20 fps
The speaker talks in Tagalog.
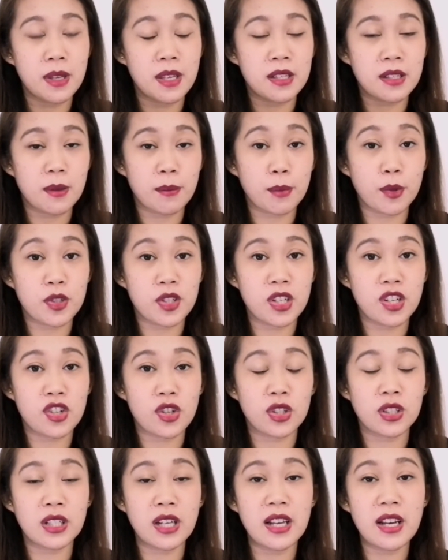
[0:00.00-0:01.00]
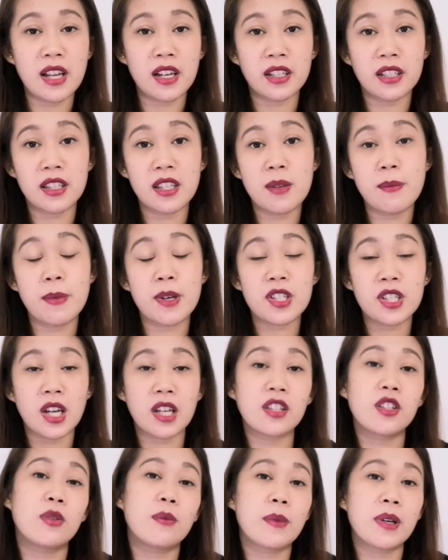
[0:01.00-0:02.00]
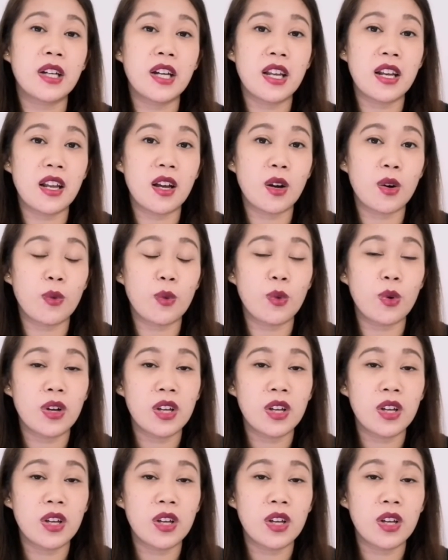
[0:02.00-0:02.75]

isang position ka lang, hindi masyadong magalaw,